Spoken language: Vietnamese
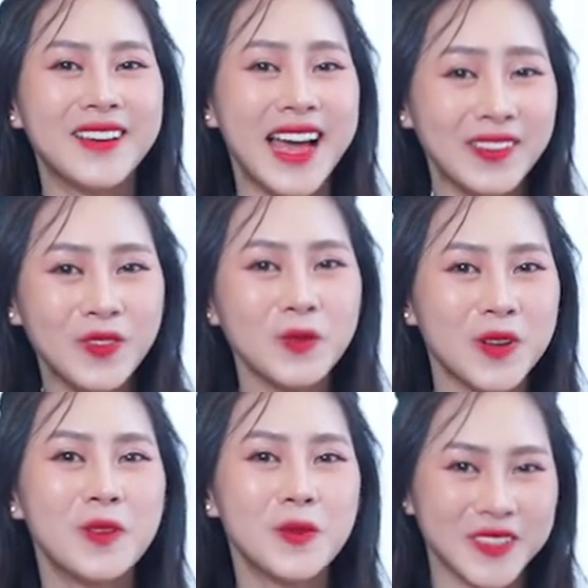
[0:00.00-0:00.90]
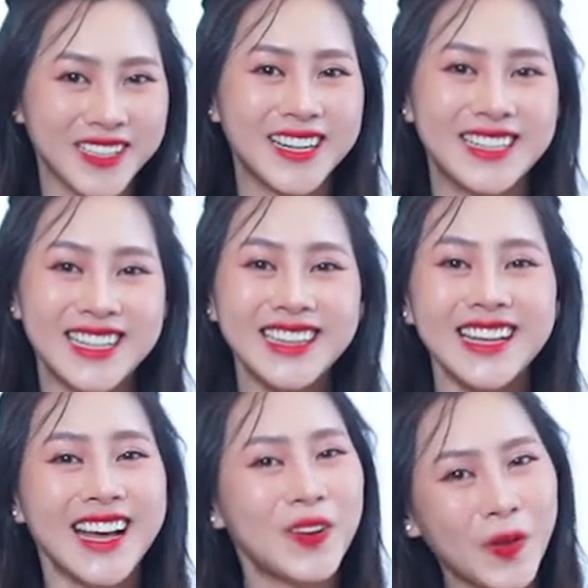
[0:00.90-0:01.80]
và hạnh phúc đối với một người rất
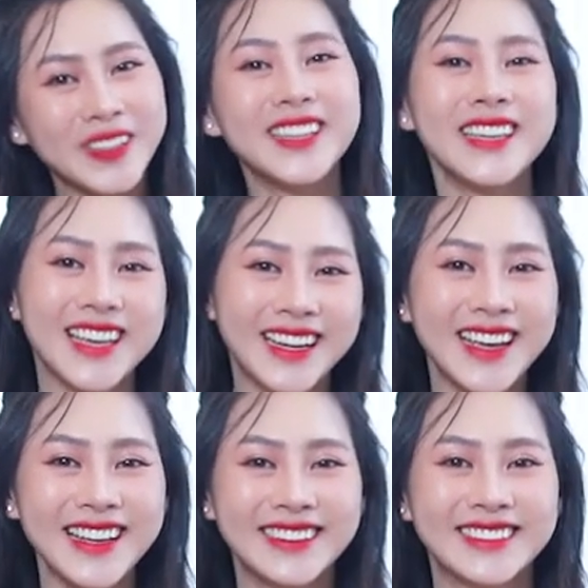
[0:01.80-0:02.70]
thích ăn uống như Yến đấy.